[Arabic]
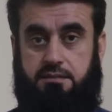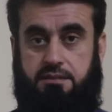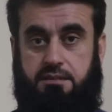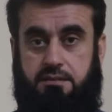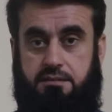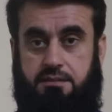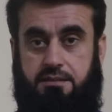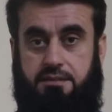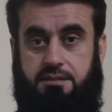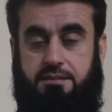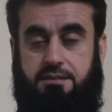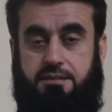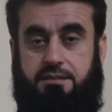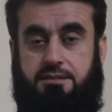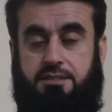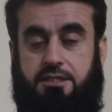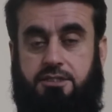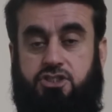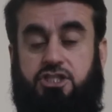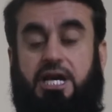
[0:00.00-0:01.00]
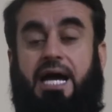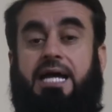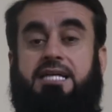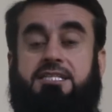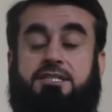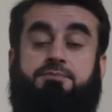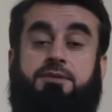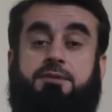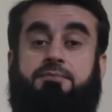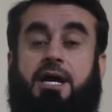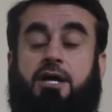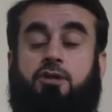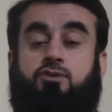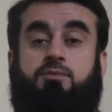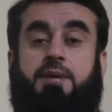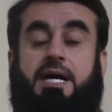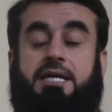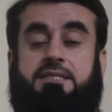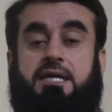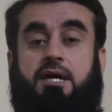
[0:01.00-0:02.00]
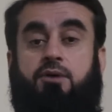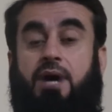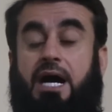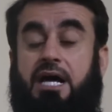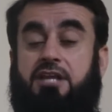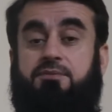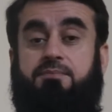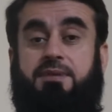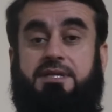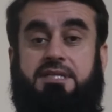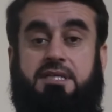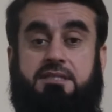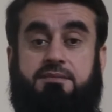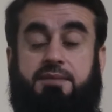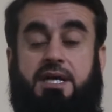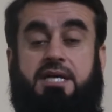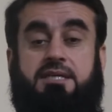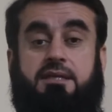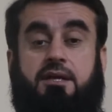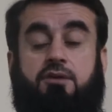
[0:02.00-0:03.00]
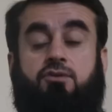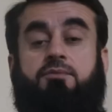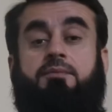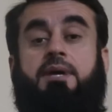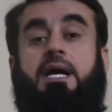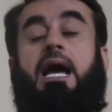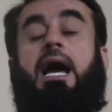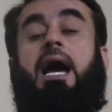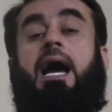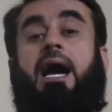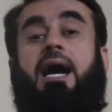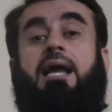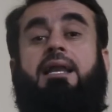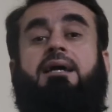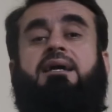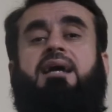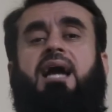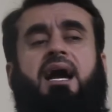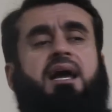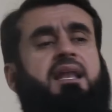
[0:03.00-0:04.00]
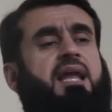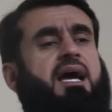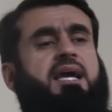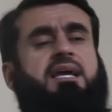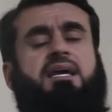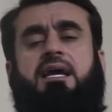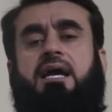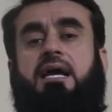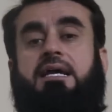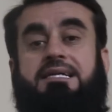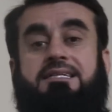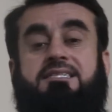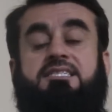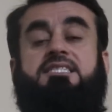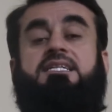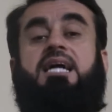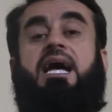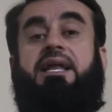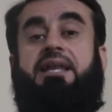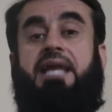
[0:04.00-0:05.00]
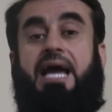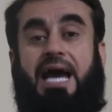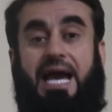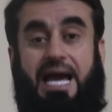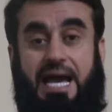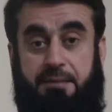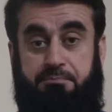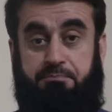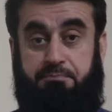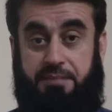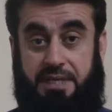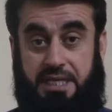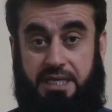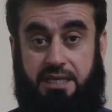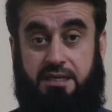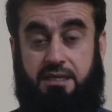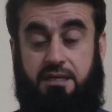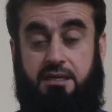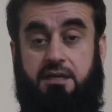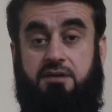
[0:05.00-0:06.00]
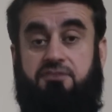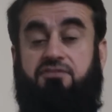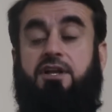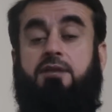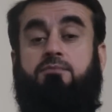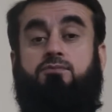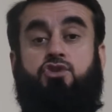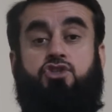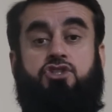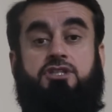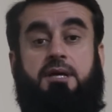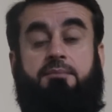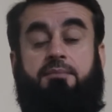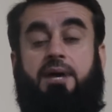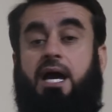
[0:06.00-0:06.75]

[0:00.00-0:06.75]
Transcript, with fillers: آه، جاءت بمعلوماتها وأثبتت مقتلهم حالك حال أي إنسان عامي في المجتمع